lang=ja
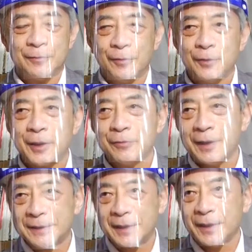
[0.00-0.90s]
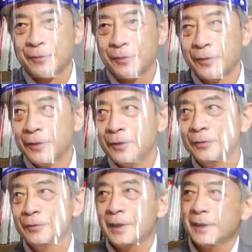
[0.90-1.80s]
大きく増やせないとい
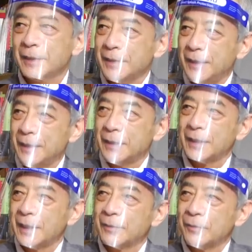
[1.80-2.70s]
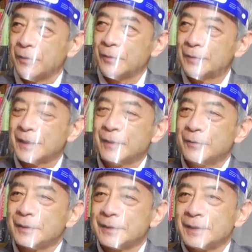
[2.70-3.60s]
う中で予算
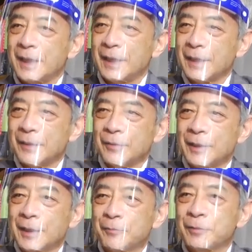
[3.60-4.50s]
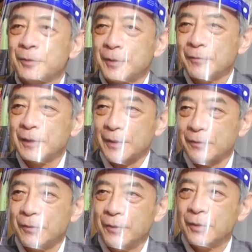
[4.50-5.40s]
をですねいかに分取ってくるか
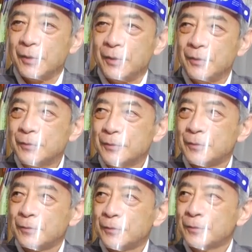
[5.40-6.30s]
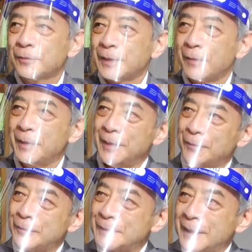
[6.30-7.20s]
ということのため
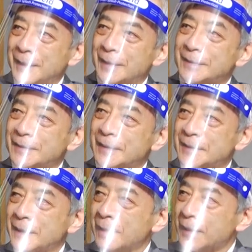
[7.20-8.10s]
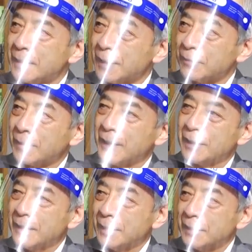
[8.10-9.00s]
にこの3月にですね
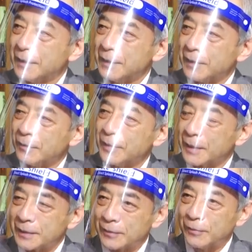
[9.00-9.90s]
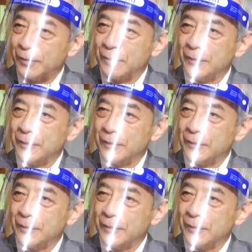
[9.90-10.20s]
彼がやったと